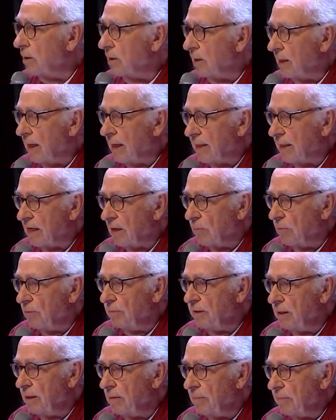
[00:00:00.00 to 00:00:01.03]
caractère
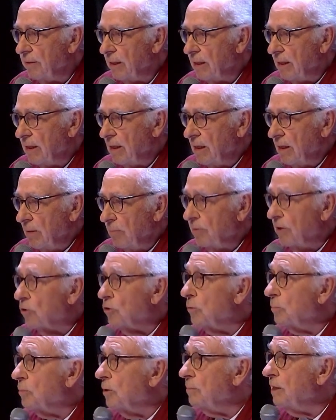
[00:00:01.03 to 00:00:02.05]
mobile, bien que
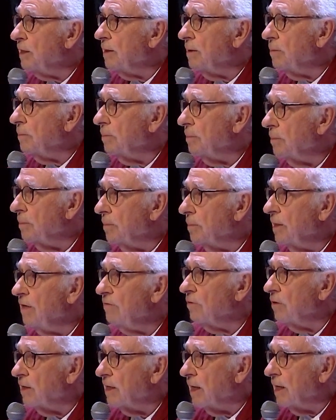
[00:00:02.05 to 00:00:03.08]
le premier
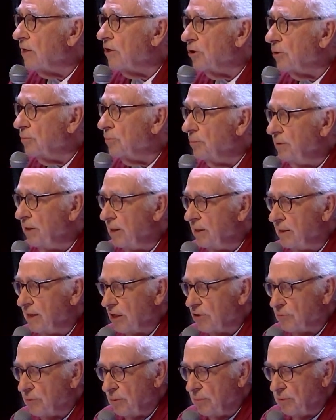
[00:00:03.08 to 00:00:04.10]
livre en caractère mobile est
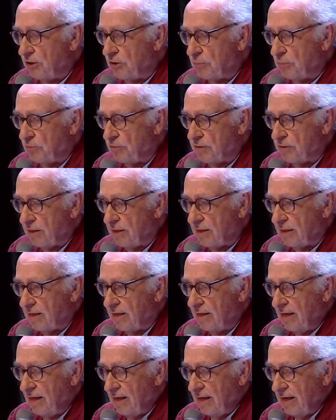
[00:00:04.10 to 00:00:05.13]
actuellement exposé
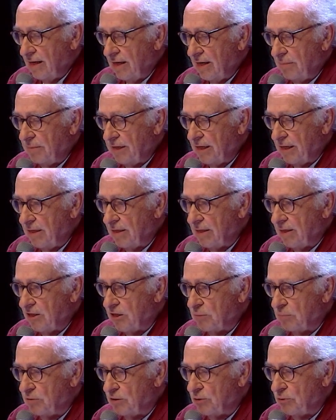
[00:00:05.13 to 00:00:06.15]
à l'ABN, à
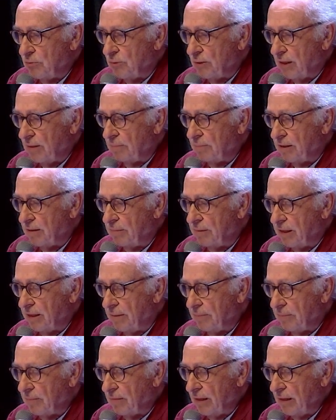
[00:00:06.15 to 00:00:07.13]
l'exposition imprimerie,